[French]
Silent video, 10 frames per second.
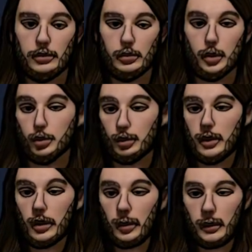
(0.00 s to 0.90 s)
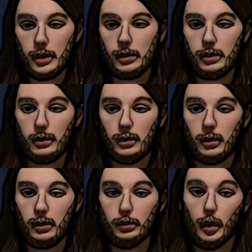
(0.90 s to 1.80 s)
Je suis là, mais on,
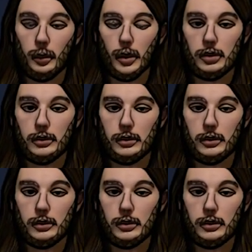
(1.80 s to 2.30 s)
on me voit pas.